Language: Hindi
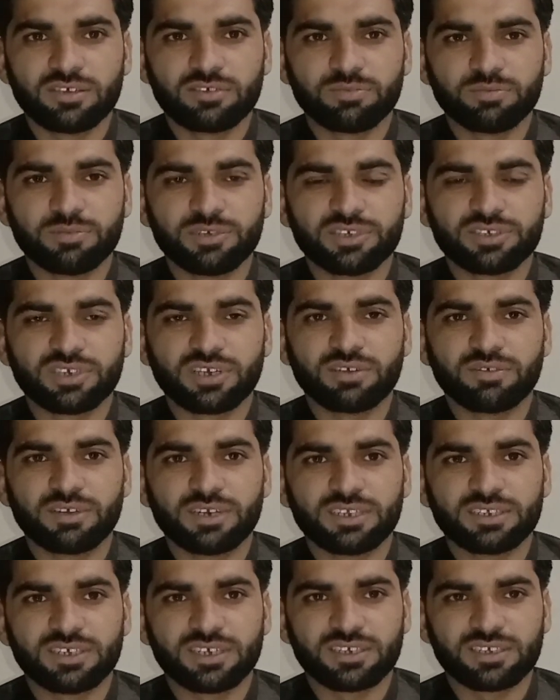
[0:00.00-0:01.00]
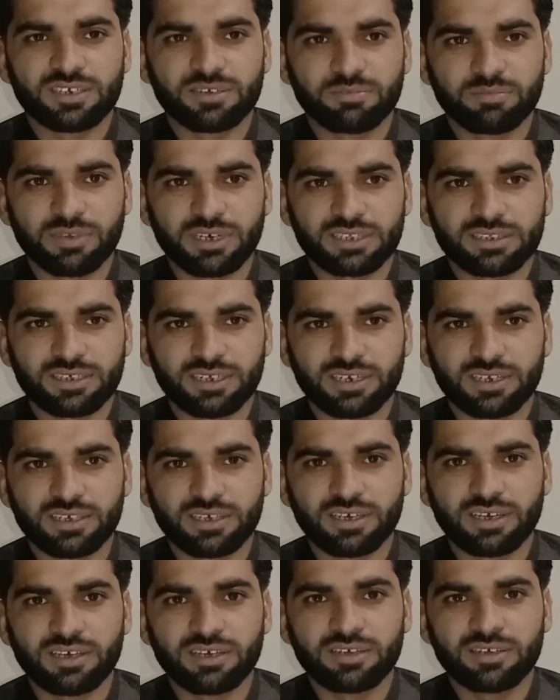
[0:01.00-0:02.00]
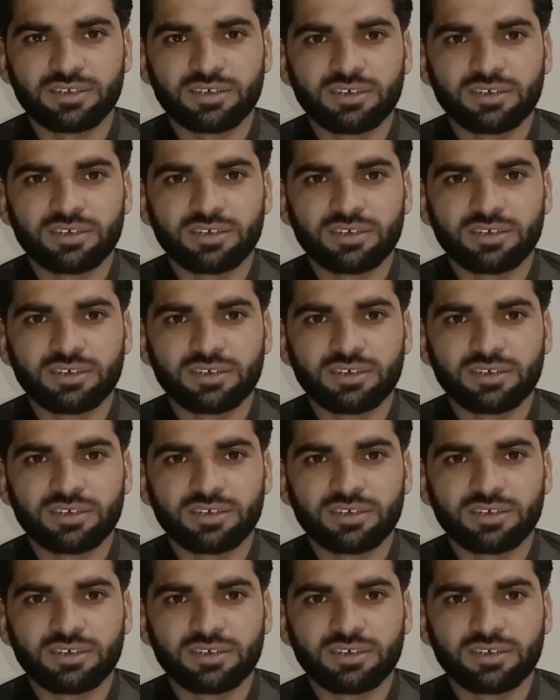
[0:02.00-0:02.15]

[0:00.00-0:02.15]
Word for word: इस मैच के हवाले से आज हम बात करेंगे